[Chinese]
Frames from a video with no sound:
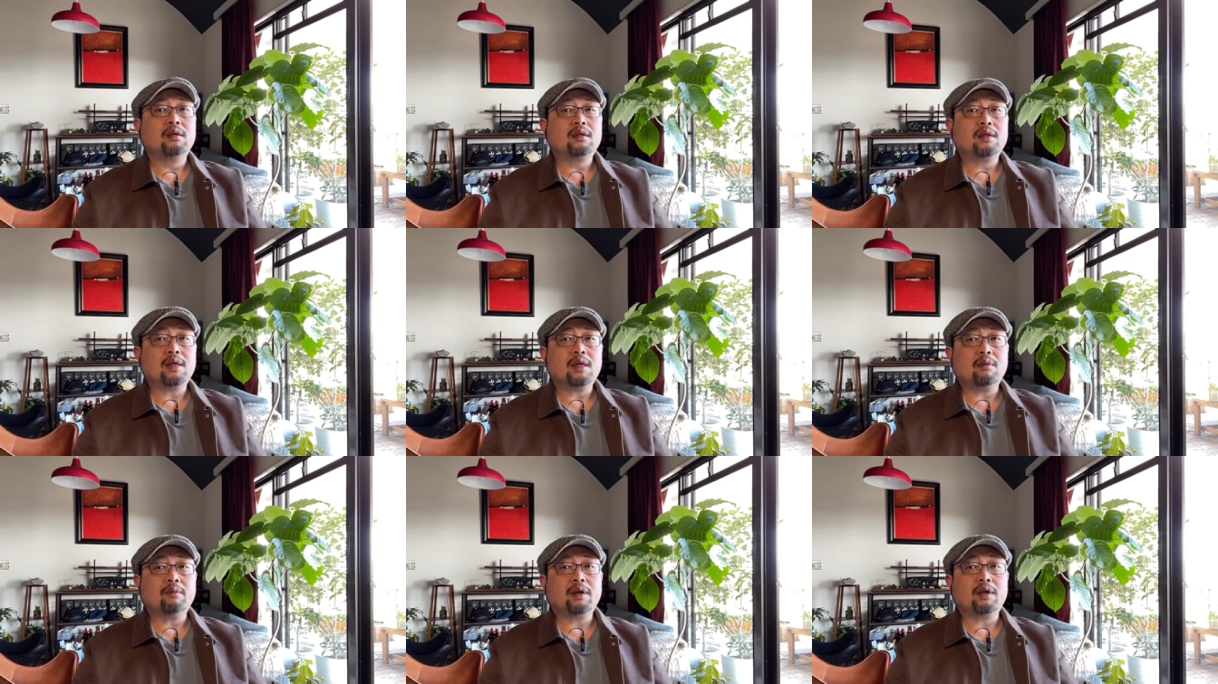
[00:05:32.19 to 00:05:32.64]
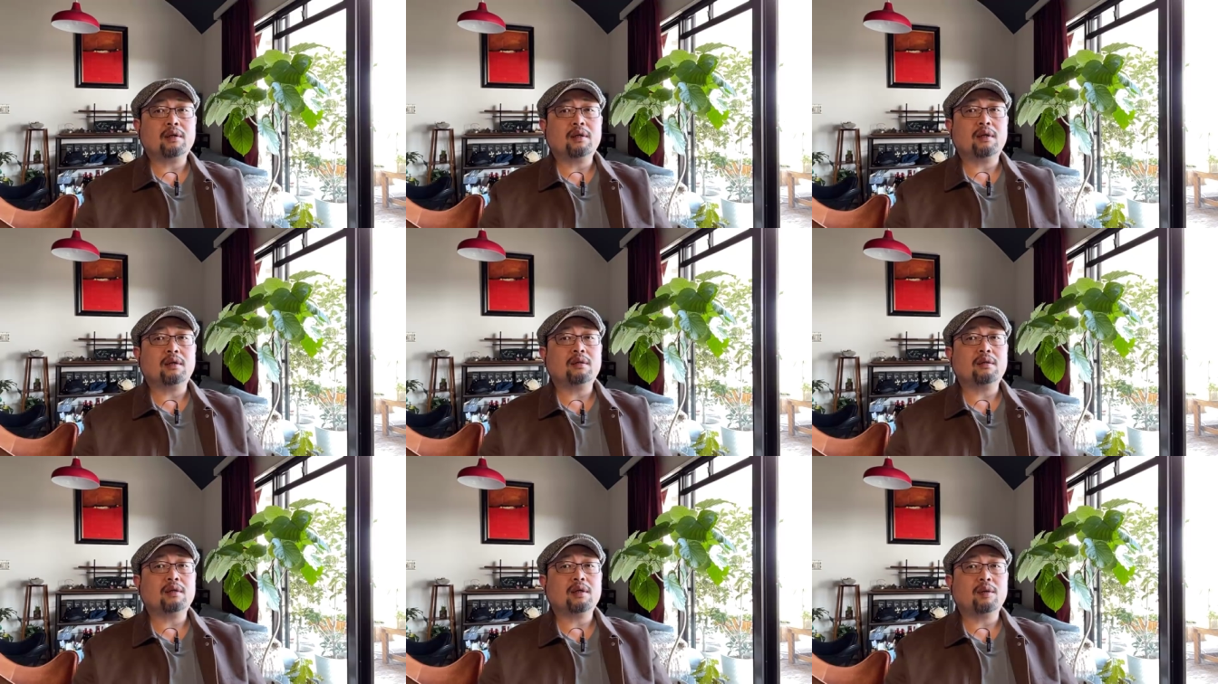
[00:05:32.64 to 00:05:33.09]
这帮
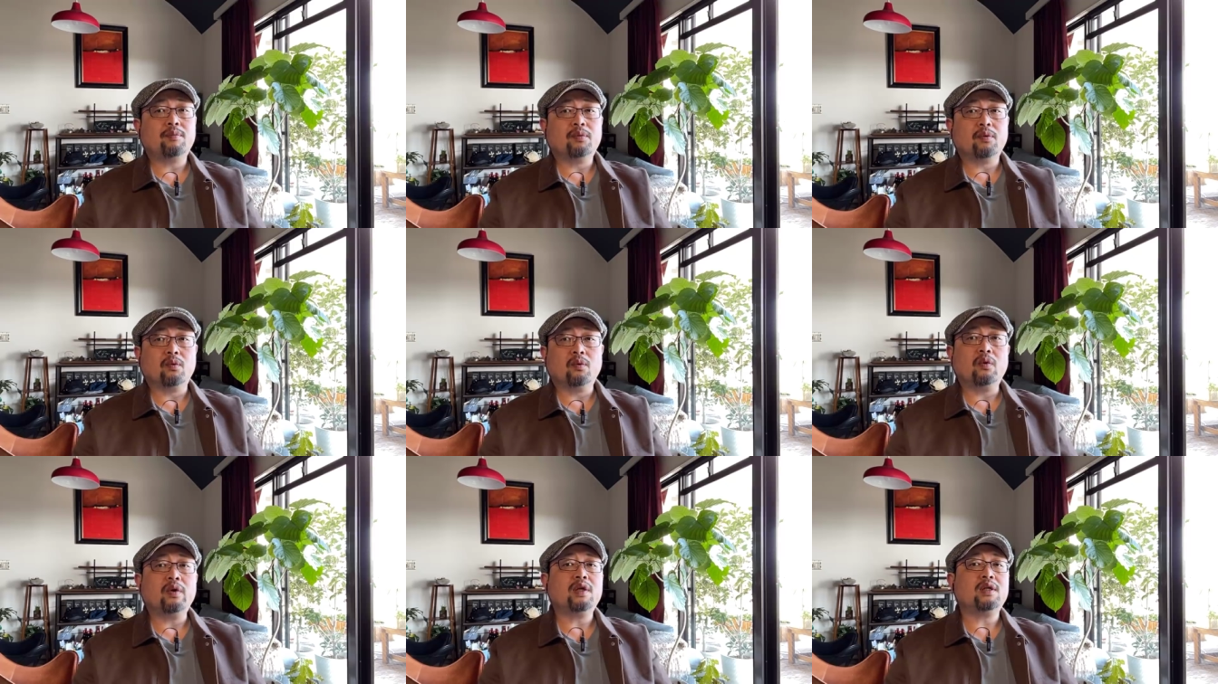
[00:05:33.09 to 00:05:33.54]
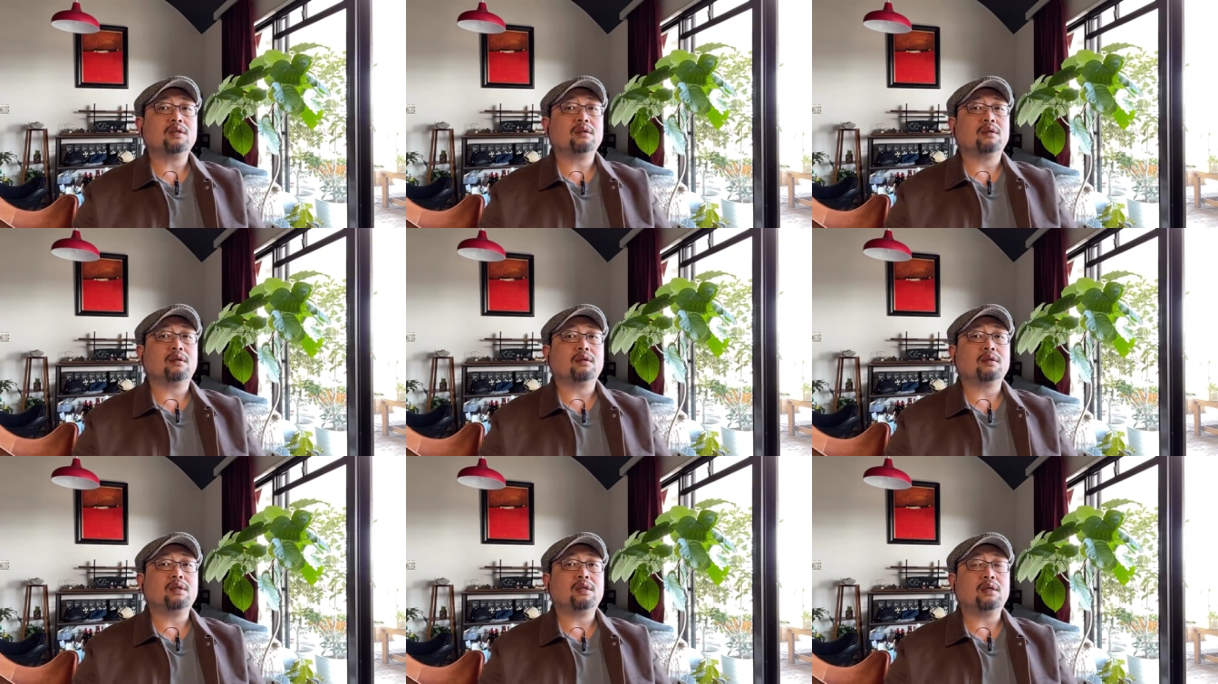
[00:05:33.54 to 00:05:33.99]
人他不会经
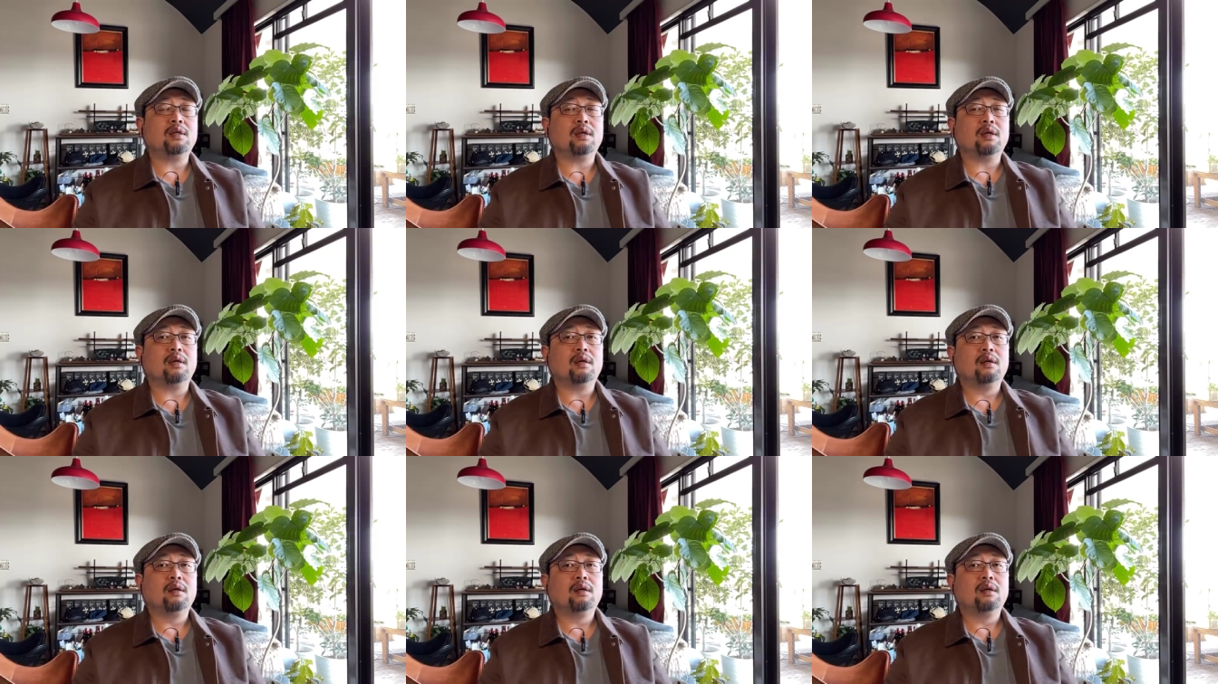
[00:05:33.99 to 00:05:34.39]
营企业。